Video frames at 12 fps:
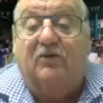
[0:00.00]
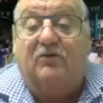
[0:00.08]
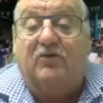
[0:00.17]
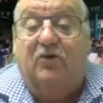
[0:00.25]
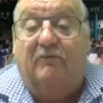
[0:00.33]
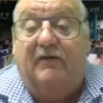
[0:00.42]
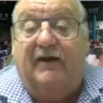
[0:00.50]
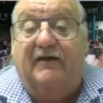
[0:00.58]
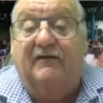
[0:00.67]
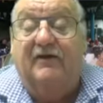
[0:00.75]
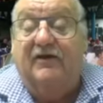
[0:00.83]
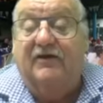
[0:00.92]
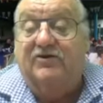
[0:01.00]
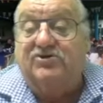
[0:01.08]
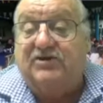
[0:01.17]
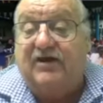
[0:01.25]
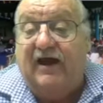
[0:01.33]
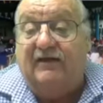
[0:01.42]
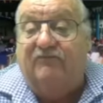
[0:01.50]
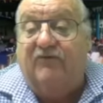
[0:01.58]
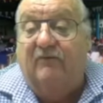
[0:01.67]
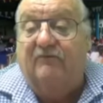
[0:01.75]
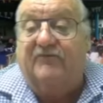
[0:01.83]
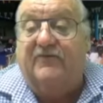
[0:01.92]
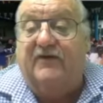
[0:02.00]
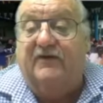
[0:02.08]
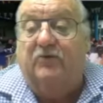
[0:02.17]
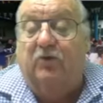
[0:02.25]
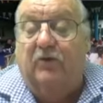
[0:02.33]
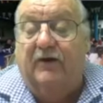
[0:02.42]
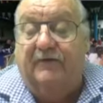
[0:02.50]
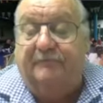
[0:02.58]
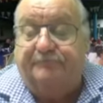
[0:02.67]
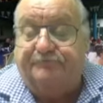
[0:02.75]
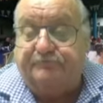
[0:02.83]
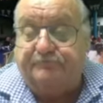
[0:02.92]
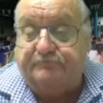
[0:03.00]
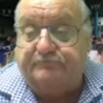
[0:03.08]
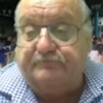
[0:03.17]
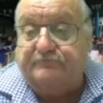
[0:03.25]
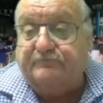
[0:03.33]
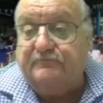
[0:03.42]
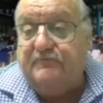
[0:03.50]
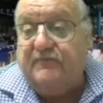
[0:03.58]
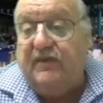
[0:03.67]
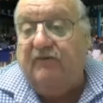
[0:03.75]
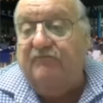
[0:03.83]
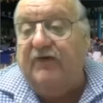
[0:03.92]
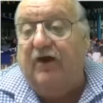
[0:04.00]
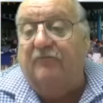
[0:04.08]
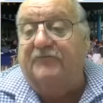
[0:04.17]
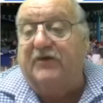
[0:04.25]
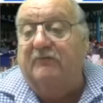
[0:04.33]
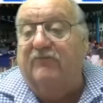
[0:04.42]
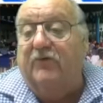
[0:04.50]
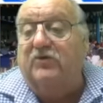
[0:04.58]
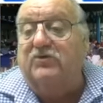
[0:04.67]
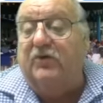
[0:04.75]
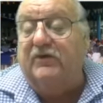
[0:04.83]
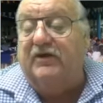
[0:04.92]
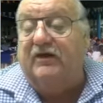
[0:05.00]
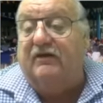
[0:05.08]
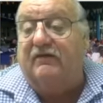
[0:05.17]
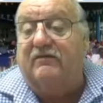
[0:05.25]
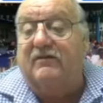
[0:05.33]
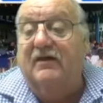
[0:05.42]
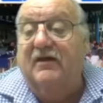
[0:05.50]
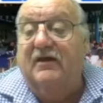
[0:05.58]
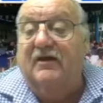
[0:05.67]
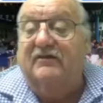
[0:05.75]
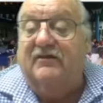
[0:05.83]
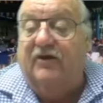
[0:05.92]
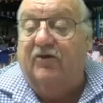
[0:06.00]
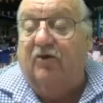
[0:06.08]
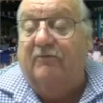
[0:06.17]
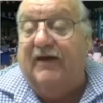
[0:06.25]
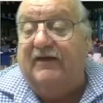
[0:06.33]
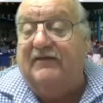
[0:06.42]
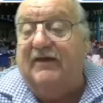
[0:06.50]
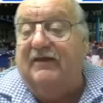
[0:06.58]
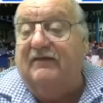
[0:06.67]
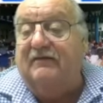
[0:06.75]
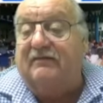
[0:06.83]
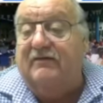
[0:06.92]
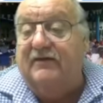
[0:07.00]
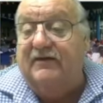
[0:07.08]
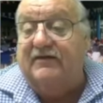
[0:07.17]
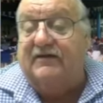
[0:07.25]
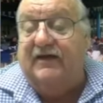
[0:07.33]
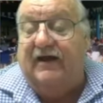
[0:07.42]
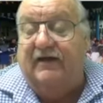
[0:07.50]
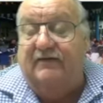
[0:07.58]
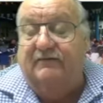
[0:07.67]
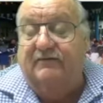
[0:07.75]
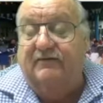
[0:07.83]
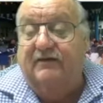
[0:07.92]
Oktober, Start 15 Uhr. Wie auf dem Foto hier ist, der Norbert, der ist nicht da.